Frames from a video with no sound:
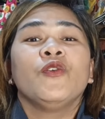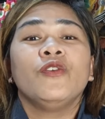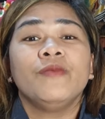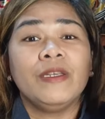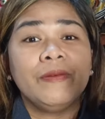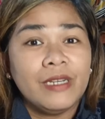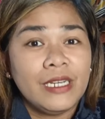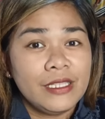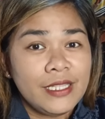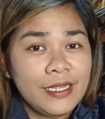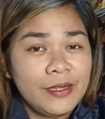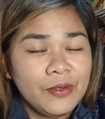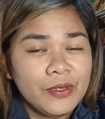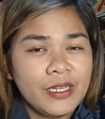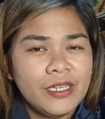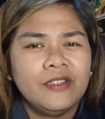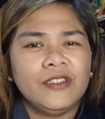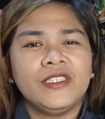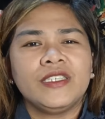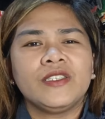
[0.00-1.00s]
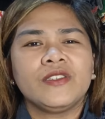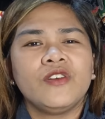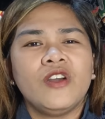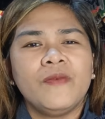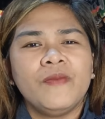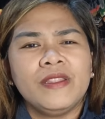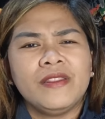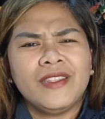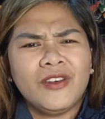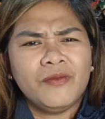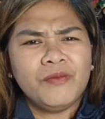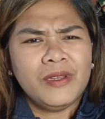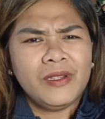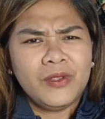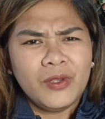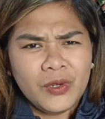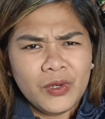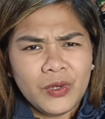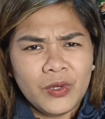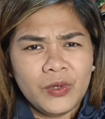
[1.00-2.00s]
Kung may mga tanong kayo, just comment down
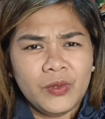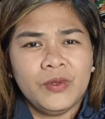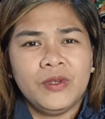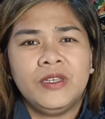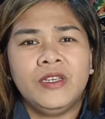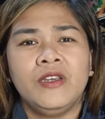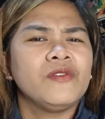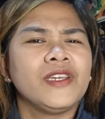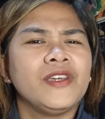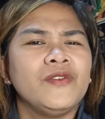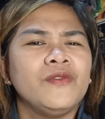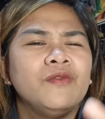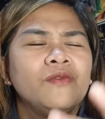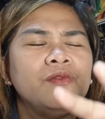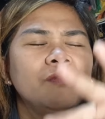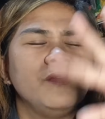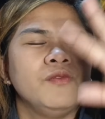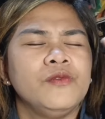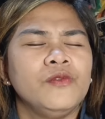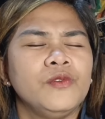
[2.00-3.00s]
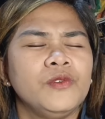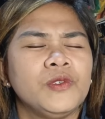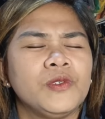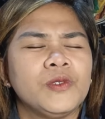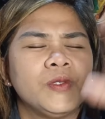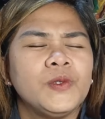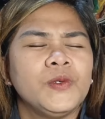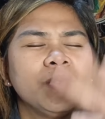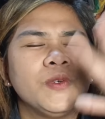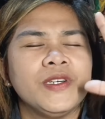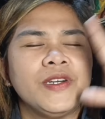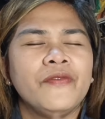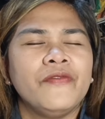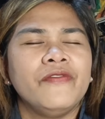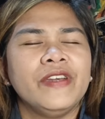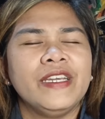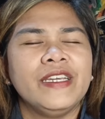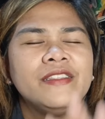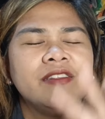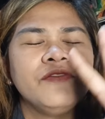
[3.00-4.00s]
below. Kung kayong gustong
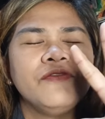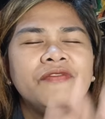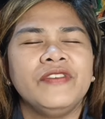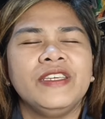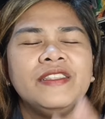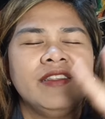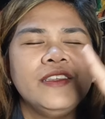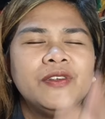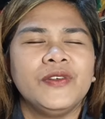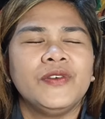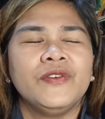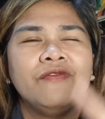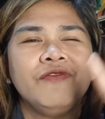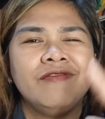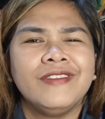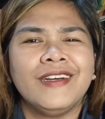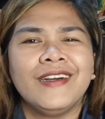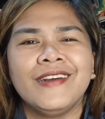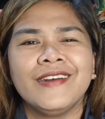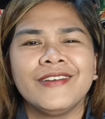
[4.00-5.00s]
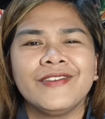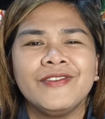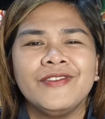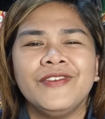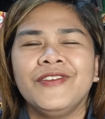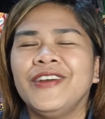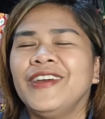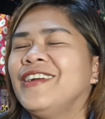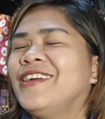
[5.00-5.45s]
gawin na video, vlog,